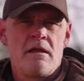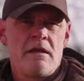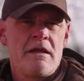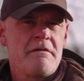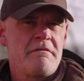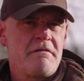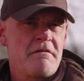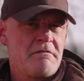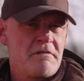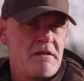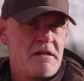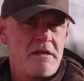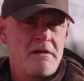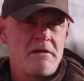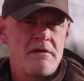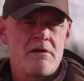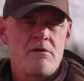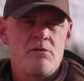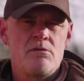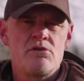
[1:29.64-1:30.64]
Der
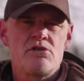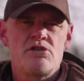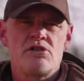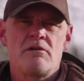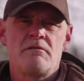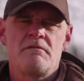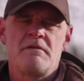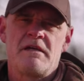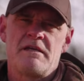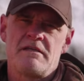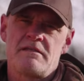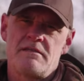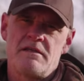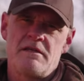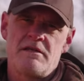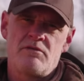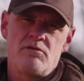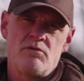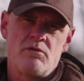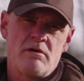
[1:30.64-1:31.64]
verwendete Kunststoff ist
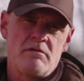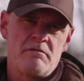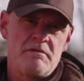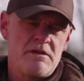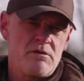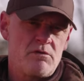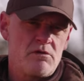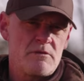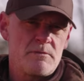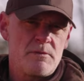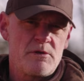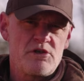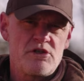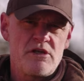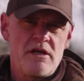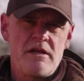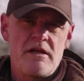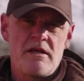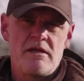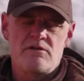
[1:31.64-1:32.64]
nicht nur
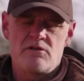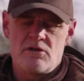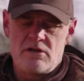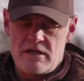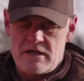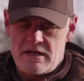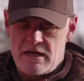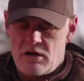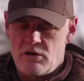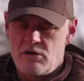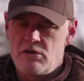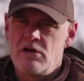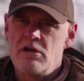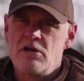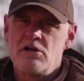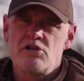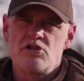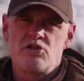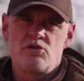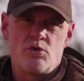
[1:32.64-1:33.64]
witterungsbeständig, sondern auch
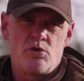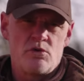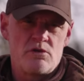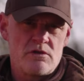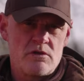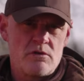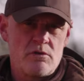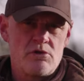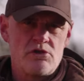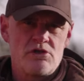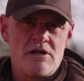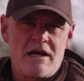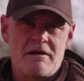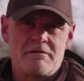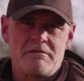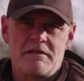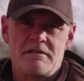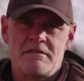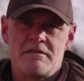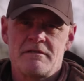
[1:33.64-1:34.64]
stoß- und
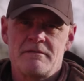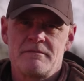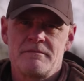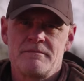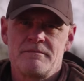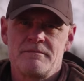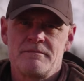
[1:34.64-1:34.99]
schlagfest.